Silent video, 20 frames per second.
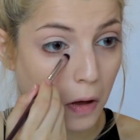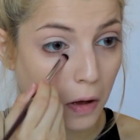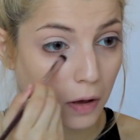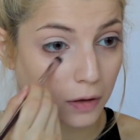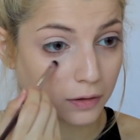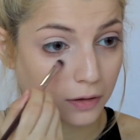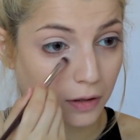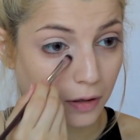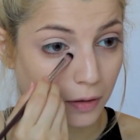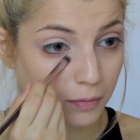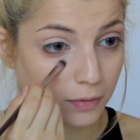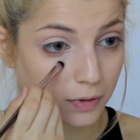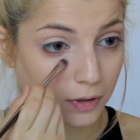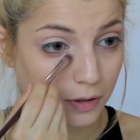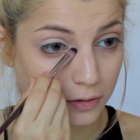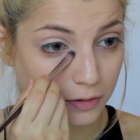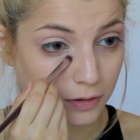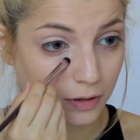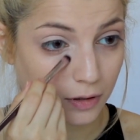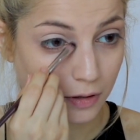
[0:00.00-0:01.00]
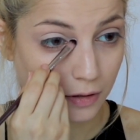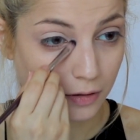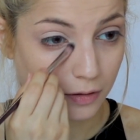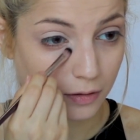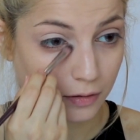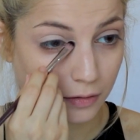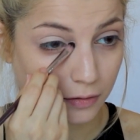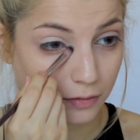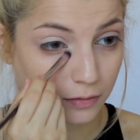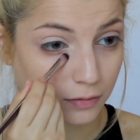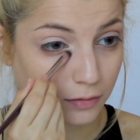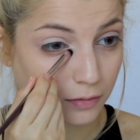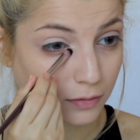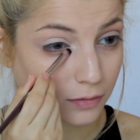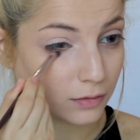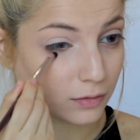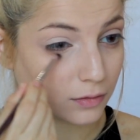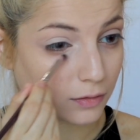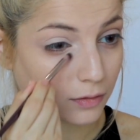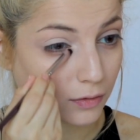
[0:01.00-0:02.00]
Hatta biraz da
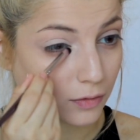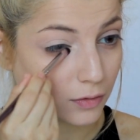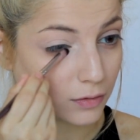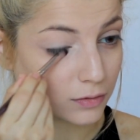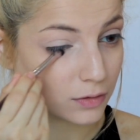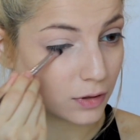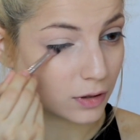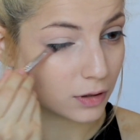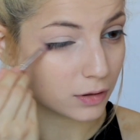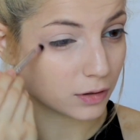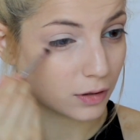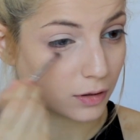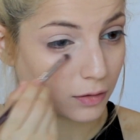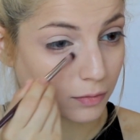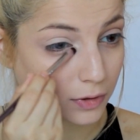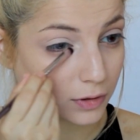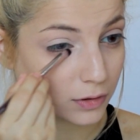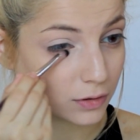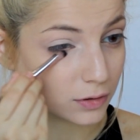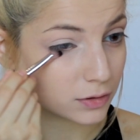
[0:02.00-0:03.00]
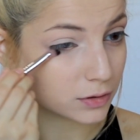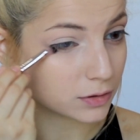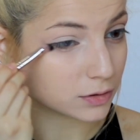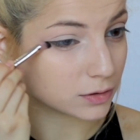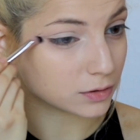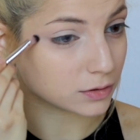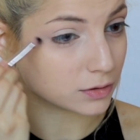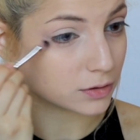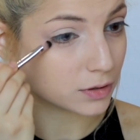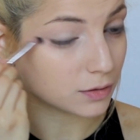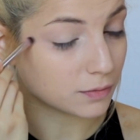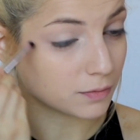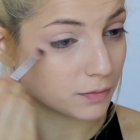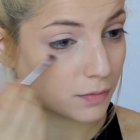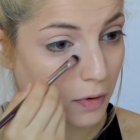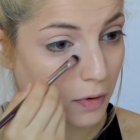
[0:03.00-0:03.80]
göz altlarıma taşıracağım.